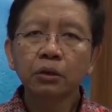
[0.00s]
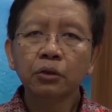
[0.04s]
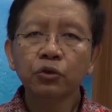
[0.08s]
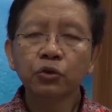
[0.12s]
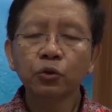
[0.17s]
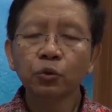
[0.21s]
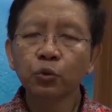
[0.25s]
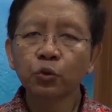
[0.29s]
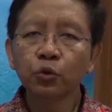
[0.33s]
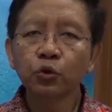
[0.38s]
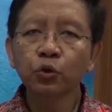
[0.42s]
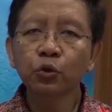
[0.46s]

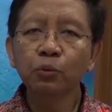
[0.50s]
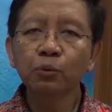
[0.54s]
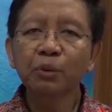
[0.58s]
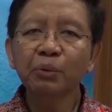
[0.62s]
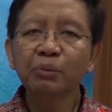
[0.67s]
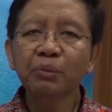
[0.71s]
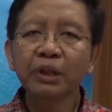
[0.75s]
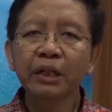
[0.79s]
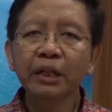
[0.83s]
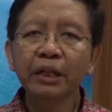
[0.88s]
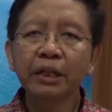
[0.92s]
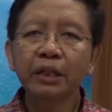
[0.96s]
sungguh-sungguh
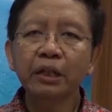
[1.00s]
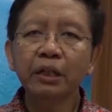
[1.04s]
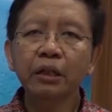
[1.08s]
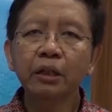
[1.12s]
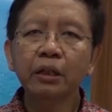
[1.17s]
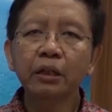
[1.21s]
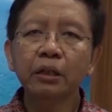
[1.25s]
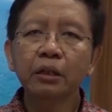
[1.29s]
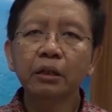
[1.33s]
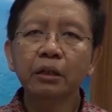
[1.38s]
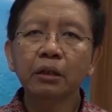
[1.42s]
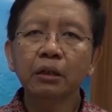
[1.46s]

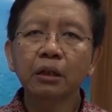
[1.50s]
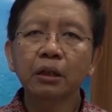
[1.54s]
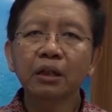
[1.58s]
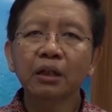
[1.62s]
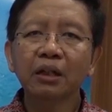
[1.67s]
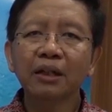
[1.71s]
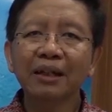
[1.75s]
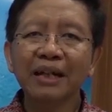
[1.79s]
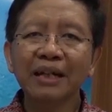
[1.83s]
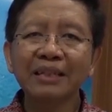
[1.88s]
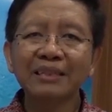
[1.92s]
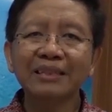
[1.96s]
memiliki uh,
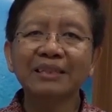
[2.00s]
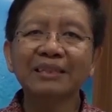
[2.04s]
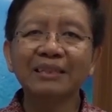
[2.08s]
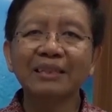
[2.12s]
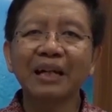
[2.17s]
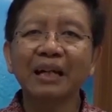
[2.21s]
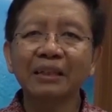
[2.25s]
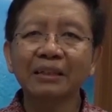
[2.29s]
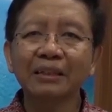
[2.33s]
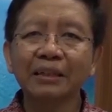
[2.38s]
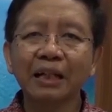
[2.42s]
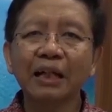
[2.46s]
e,
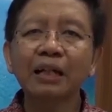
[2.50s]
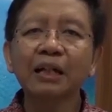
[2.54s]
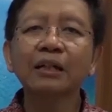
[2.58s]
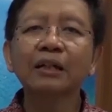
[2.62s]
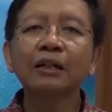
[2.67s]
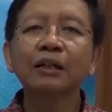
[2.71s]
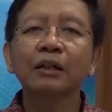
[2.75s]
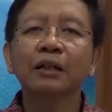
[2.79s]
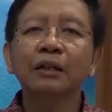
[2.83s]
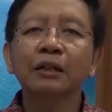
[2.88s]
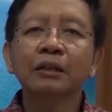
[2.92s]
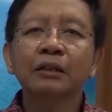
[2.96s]

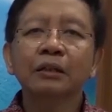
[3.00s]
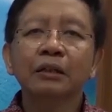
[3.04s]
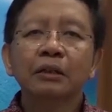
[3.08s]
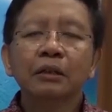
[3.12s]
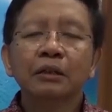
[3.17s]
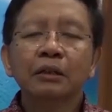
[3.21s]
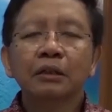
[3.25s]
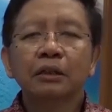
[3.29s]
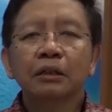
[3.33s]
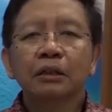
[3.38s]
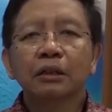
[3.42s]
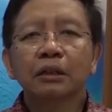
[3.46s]
kasana
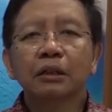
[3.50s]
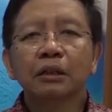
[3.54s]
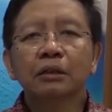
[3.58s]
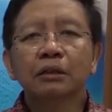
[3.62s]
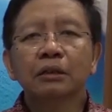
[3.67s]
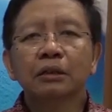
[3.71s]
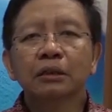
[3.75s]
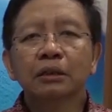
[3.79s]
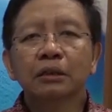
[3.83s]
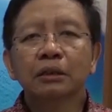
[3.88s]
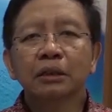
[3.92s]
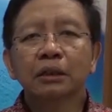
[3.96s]

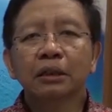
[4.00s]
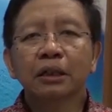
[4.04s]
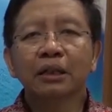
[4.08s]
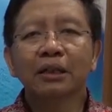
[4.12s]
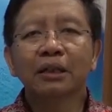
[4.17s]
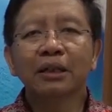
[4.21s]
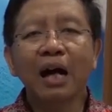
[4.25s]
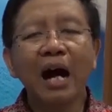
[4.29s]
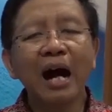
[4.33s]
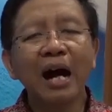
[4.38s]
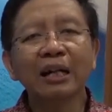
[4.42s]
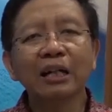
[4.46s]
uh,
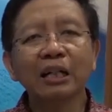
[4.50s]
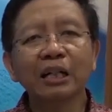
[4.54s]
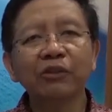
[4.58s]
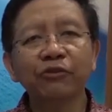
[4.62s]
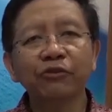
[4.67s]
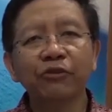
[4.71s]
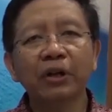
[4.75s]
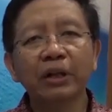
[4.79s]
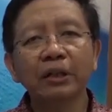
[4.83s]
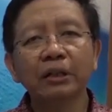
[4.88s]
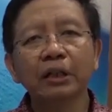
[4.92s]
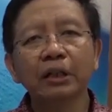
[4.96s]
e,
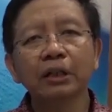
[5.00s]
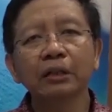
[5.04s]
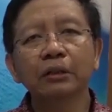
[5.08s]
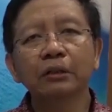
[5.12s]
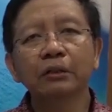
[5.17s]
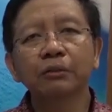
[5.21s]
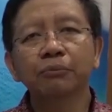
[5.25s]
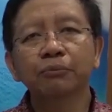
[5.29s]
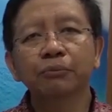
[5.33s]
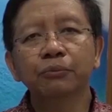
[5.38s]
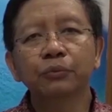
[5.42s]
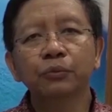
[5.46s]
kearifan yang
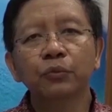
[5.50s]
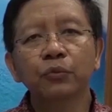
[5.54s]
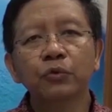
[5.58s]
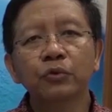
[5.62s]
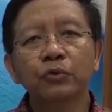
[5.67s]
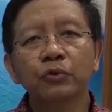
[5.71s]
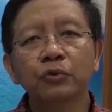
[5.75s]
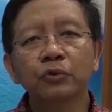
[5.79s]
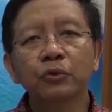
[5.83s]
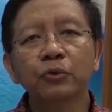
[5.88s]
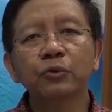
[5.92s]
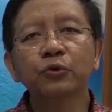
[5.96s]

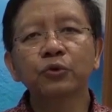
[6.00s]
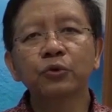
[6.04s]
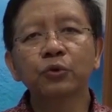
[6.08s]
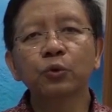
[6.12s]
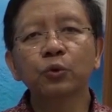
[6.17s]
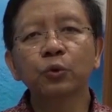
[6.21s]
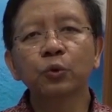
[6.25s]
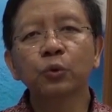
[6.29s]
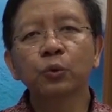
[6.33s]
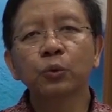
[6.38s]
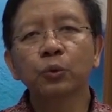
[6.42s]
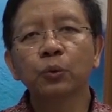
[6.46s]

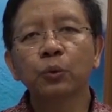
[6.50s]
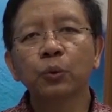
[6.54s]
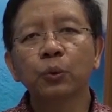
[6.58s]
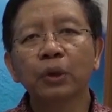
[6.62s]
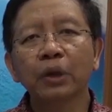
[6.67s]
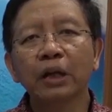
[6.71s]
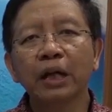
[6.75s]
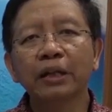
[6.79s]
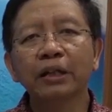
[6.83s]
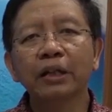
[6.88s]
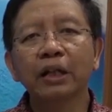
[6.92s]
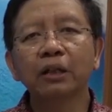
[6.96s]
sungguh-sungguh
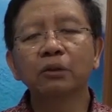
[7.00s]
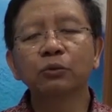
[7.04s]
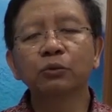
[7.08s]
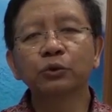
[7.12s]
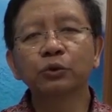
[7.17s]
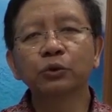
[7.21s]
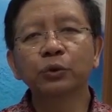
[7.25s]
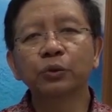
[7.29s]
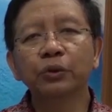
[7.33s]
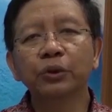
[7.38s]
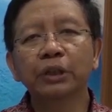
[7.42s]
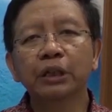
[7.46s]
layak
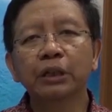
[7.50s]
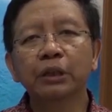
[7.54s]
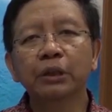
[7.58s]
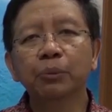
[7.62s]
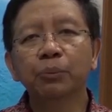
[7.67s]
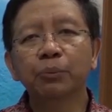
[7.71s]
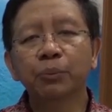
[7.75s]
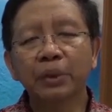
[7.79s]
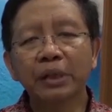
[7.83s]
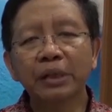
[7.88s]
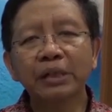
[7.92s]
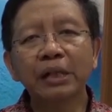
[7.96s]
untuk
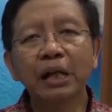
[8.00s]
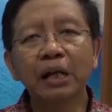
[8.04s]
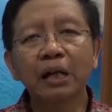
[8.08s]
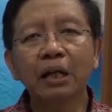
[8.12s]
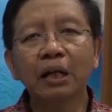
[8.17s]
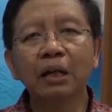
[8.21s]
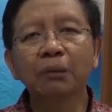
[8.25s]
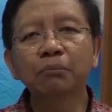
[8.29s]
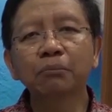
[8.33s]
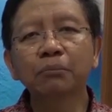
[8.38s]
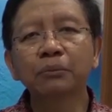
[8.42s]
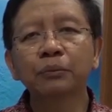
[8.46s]

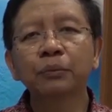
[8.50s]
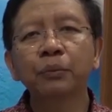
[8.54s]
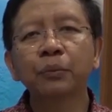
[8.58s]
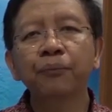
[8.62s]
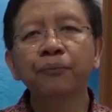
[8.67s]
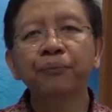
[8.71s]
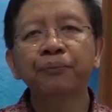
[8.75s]
diperdalam